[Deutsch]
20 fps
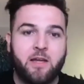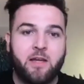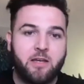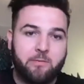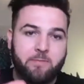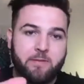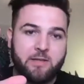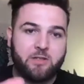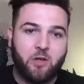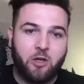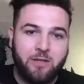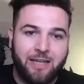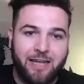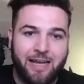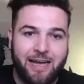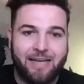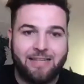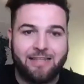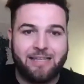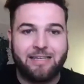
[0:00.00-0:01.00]
Die
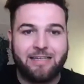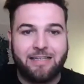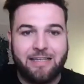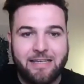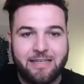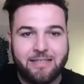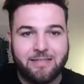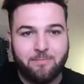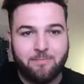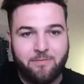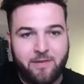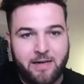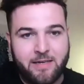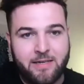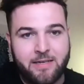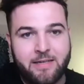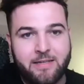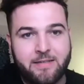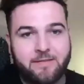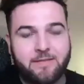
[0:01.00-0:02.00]
Besonderheit an diesem
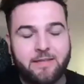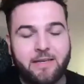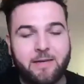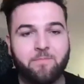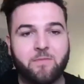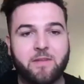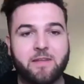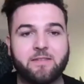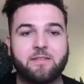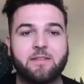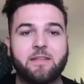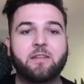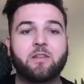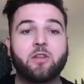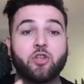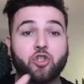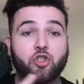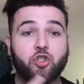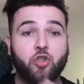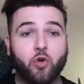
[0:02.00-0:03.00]
Funnel ist eben, dass
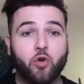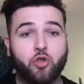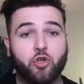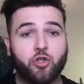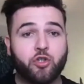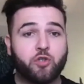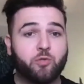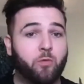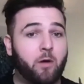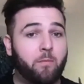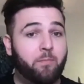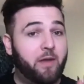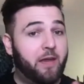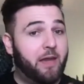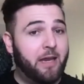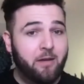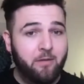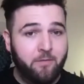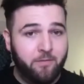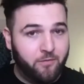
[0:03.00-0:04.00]
nicht Social Swap
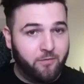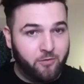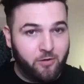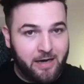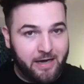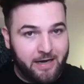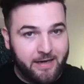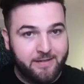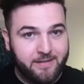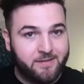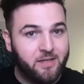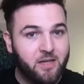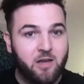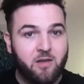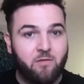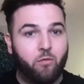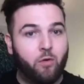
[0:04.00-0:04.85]
Info heißt,